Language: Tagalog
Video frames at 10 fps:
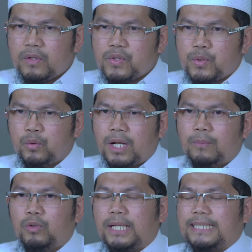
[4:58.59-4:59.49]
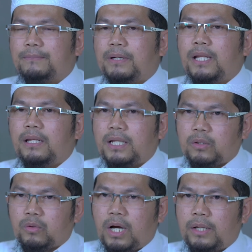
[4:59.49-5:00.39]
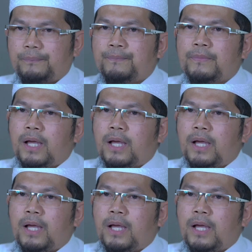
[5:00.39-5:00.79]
sura mula sa banal na Quran.